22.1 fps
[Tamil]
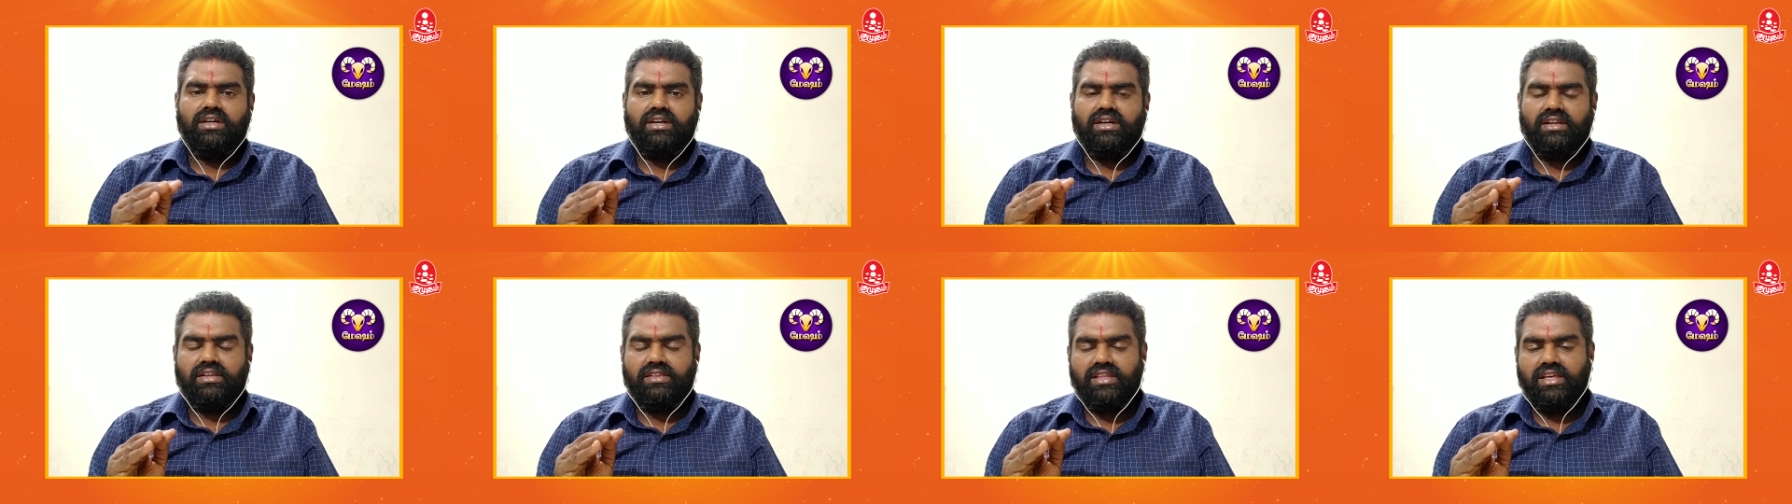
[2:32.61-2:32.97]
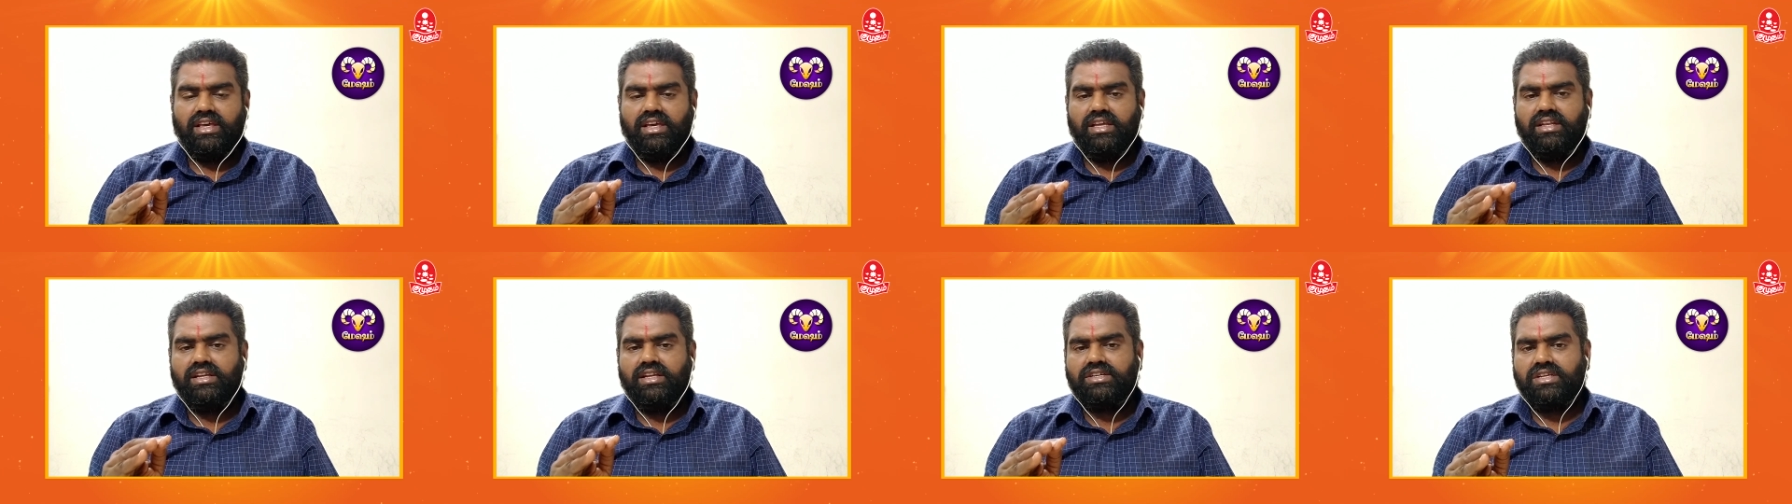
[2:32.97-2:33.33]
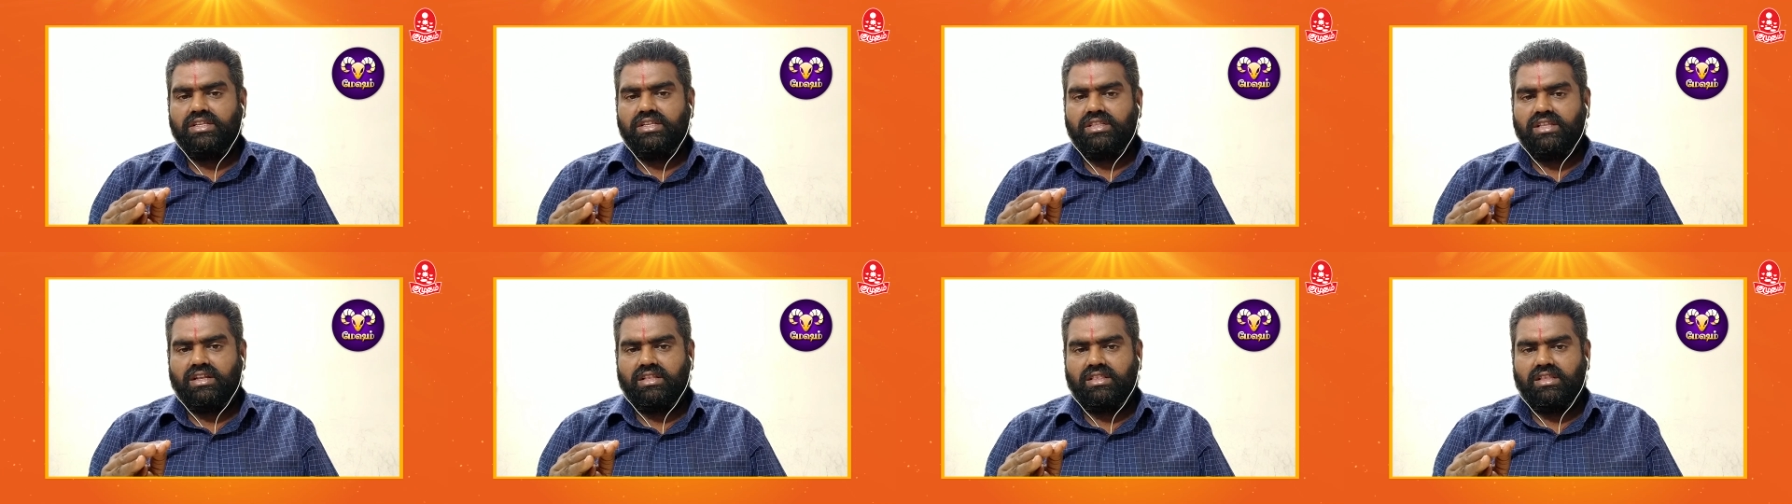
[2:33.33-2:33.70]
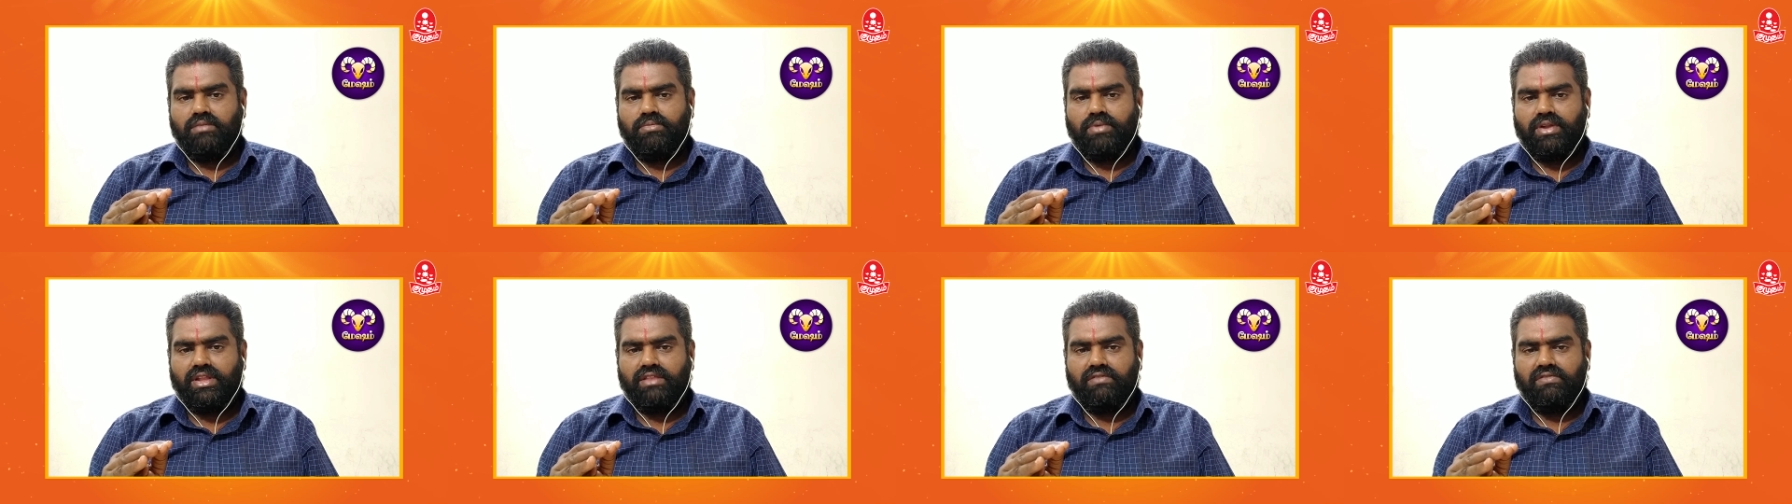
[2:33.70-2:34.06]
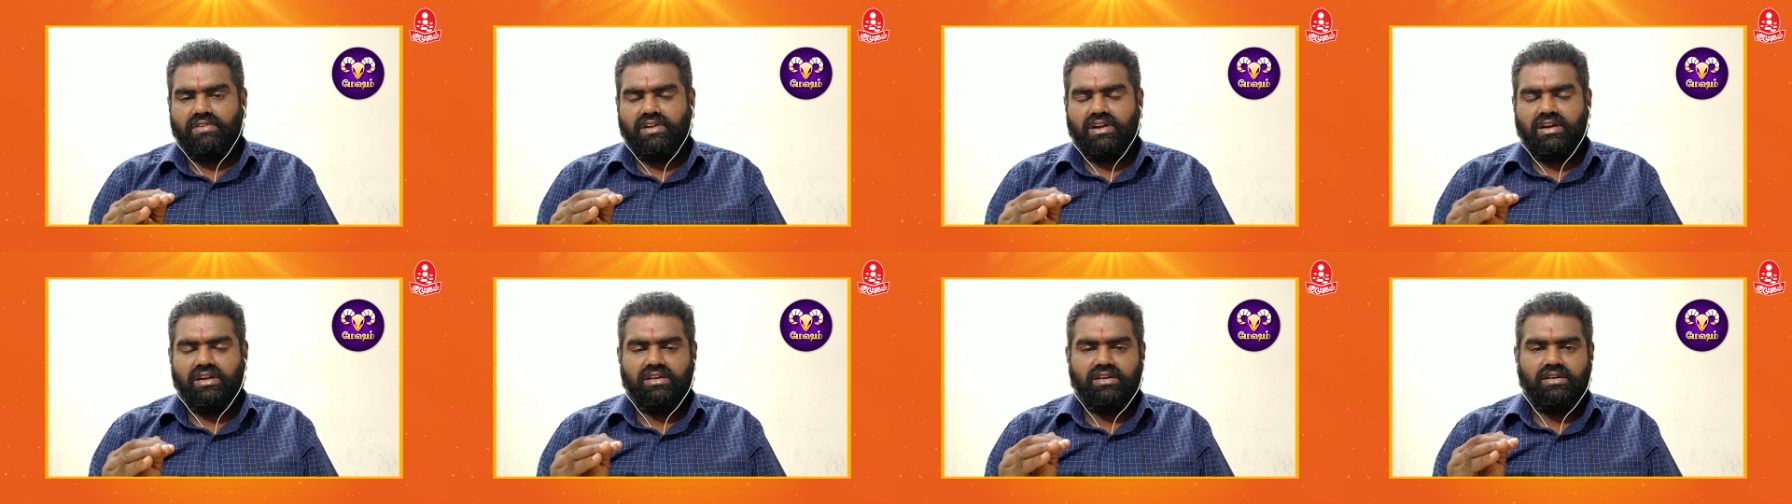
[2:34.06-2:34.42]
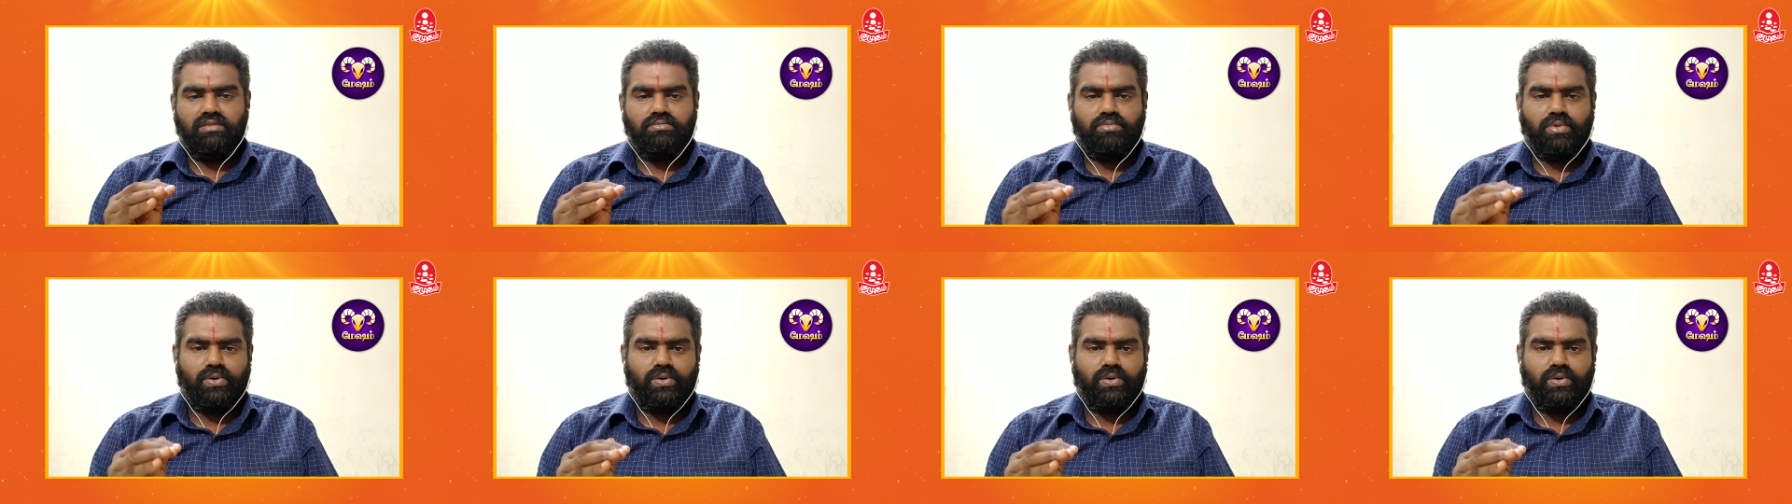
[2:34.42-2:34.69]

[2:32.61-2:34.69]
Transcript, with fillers: கிருத்திகை நட்சத்திரத்தில் பிறந்தவர்களுக்கு